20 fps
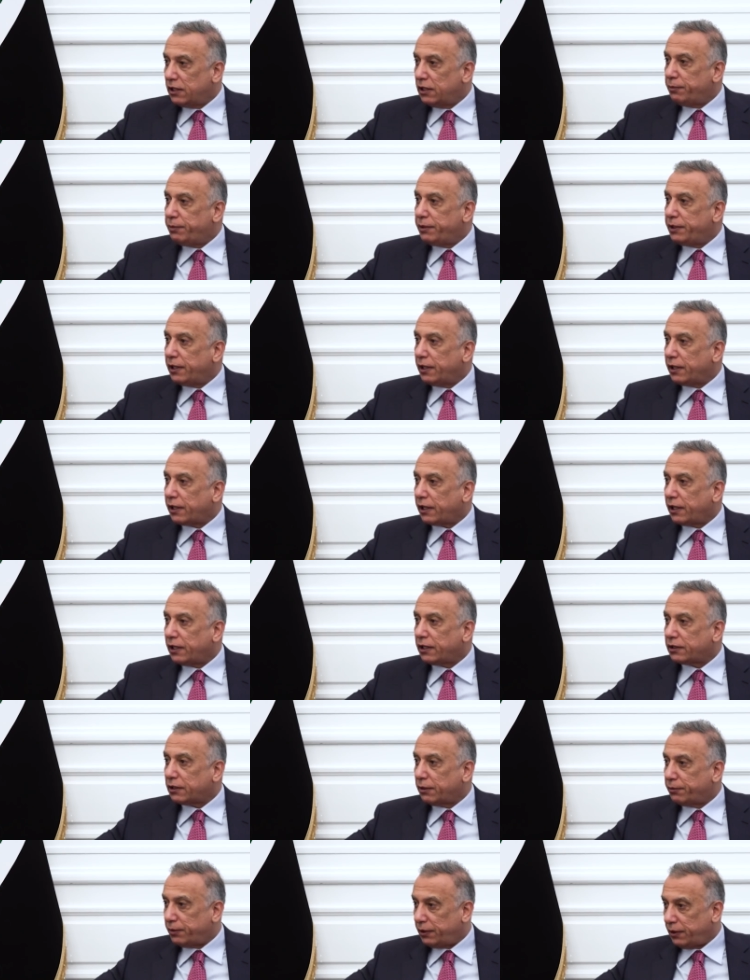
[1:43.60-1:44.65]
لبيئة غير
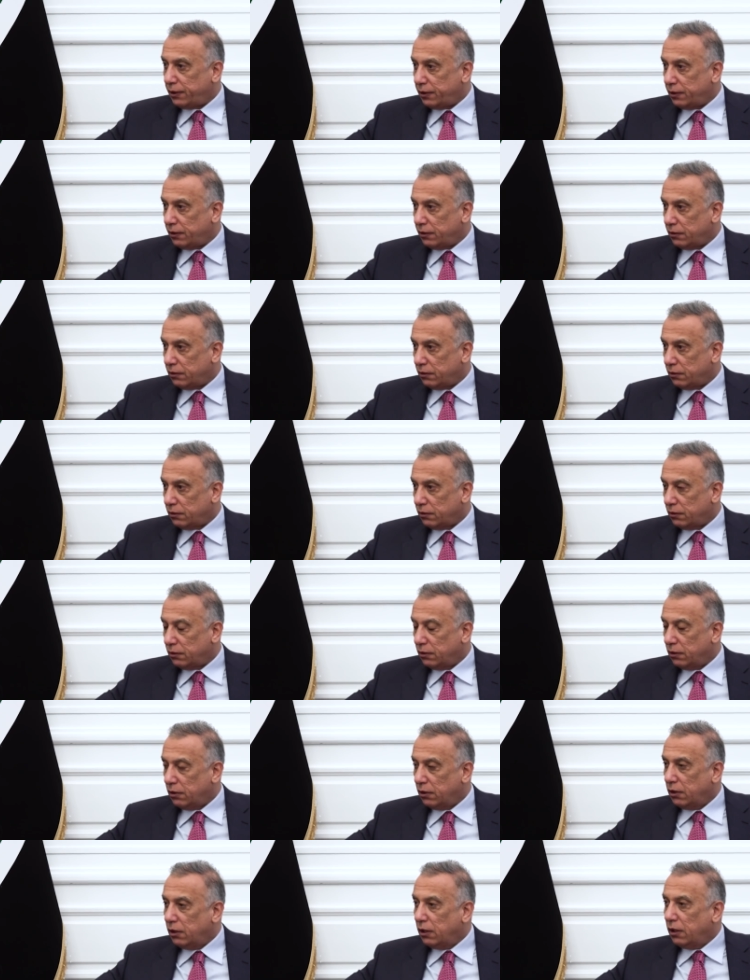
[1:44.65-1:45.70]
طبيعية
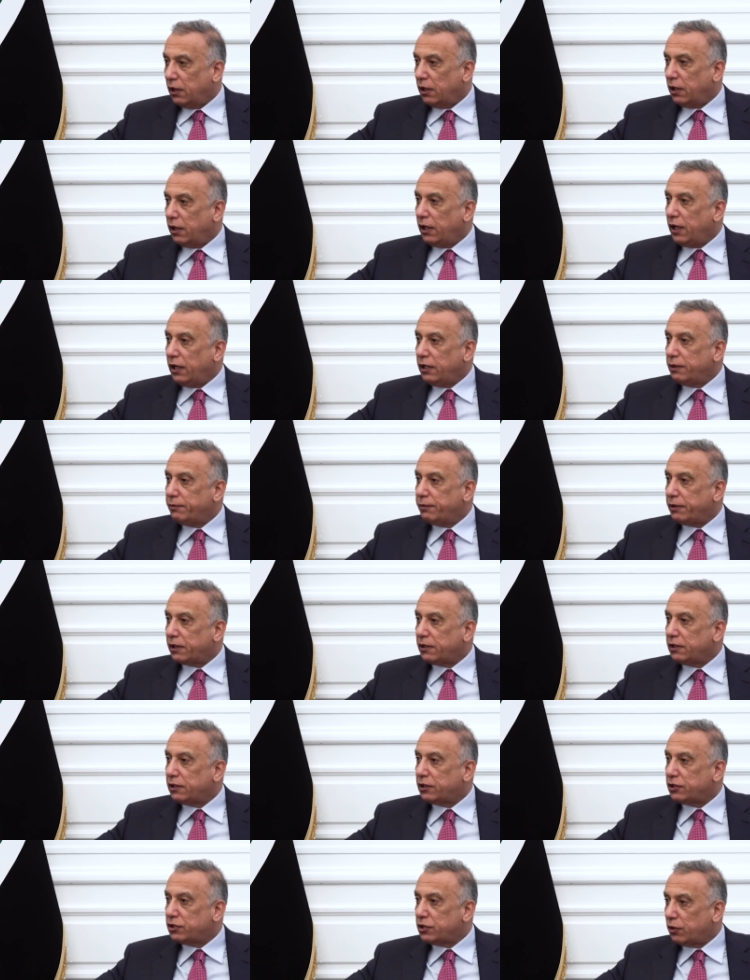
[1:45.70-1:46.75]
احنا ما قلنا
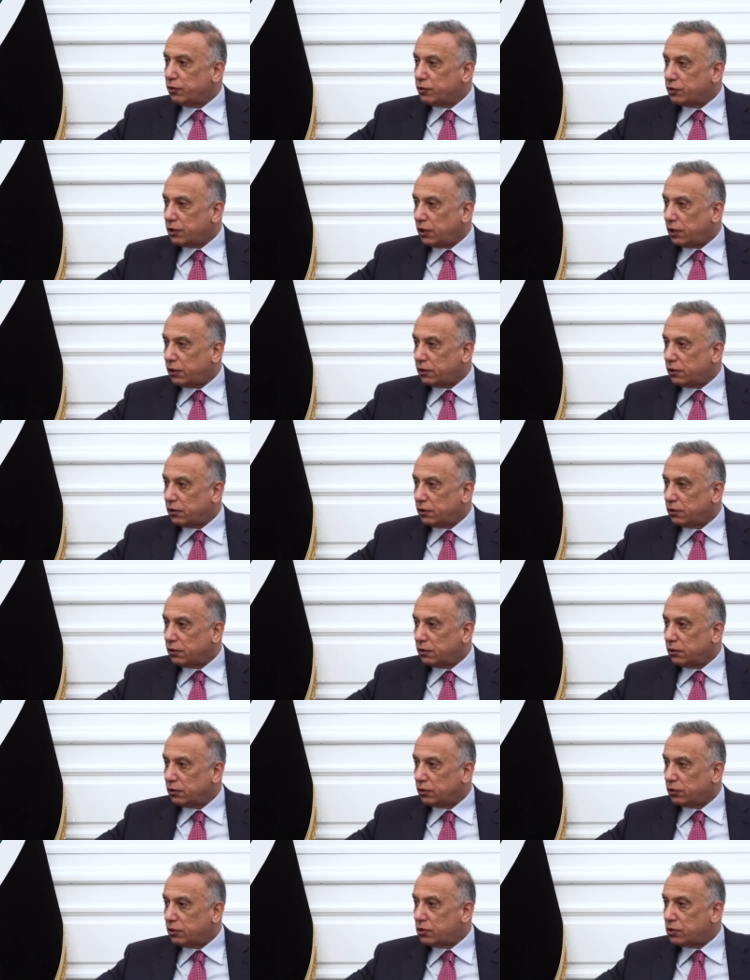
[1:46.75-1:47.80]
تجاوزات
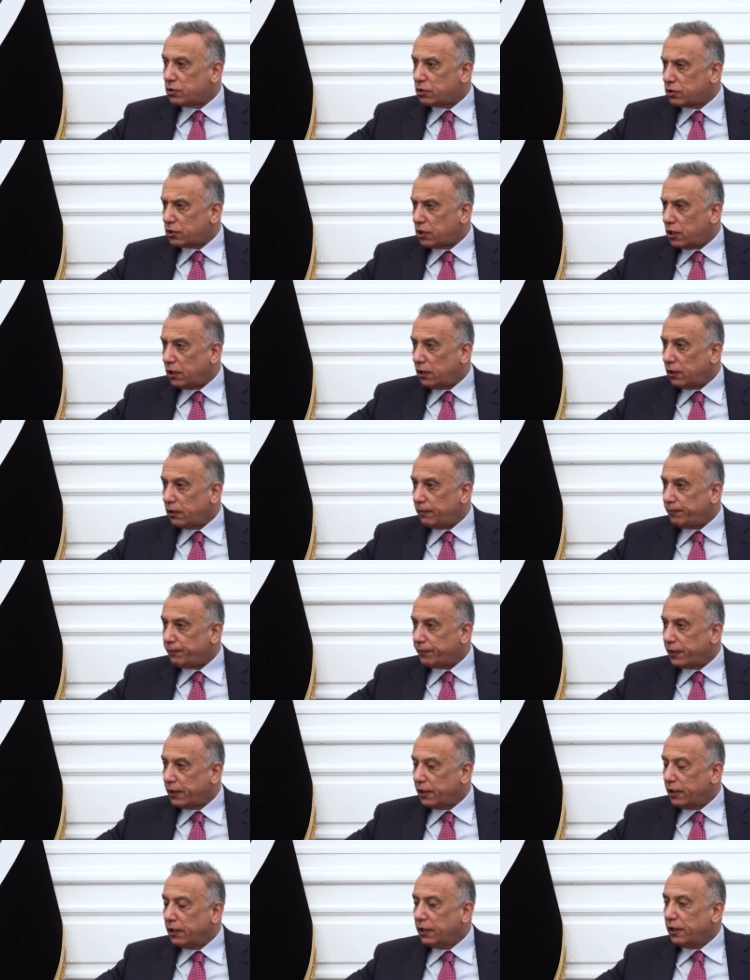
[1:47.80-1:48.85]
تنشال
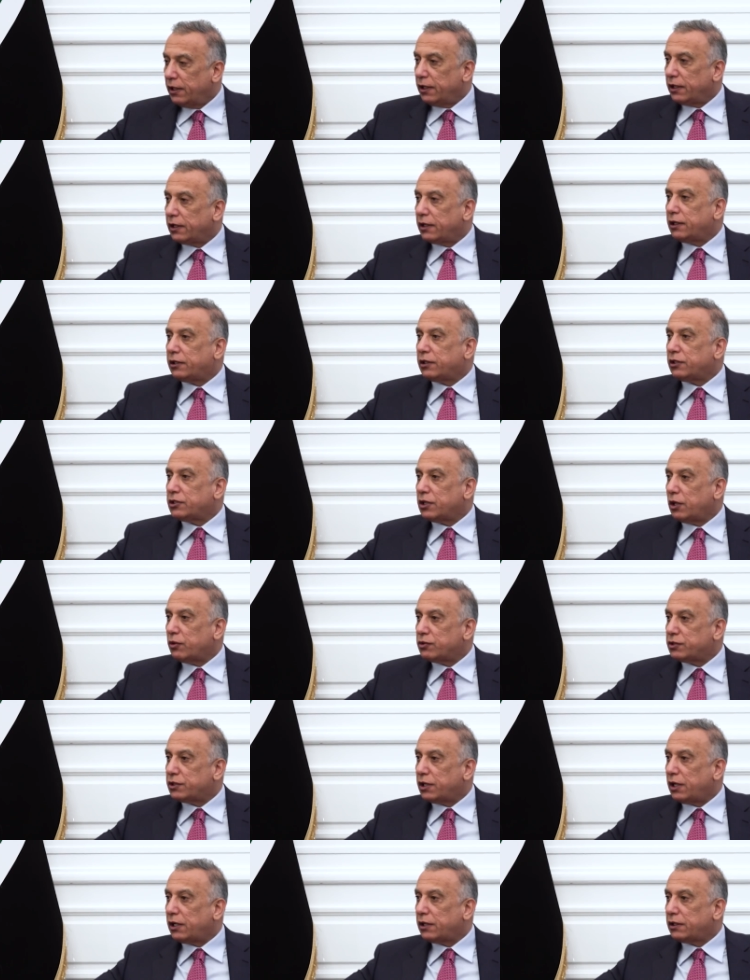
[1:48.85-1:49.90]
قلنا
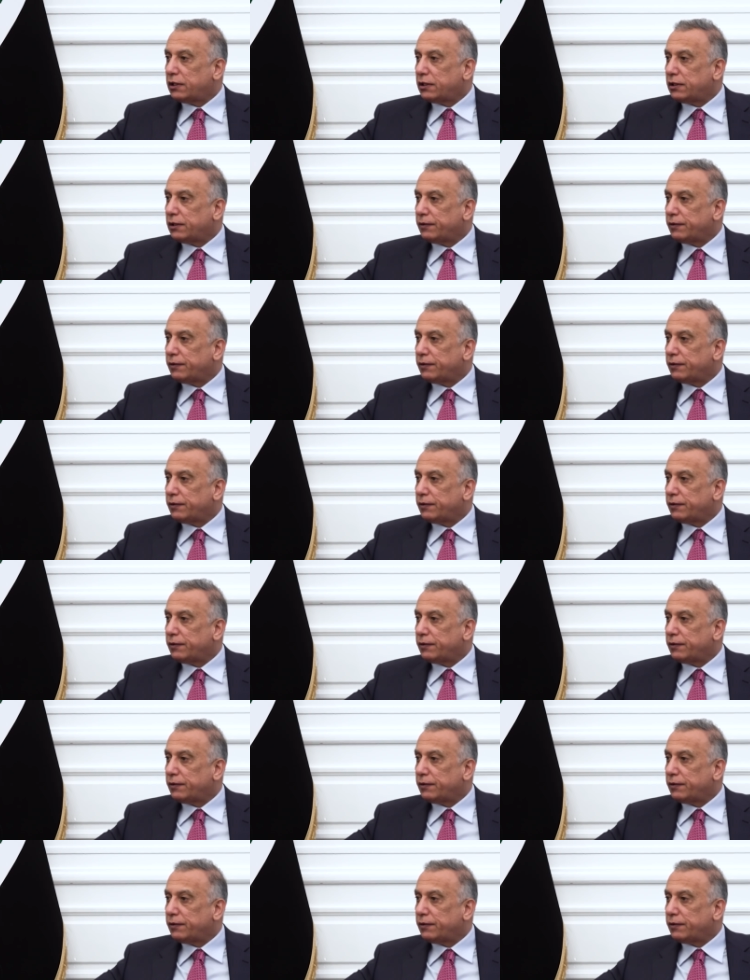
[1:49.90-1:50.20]
تجاوزات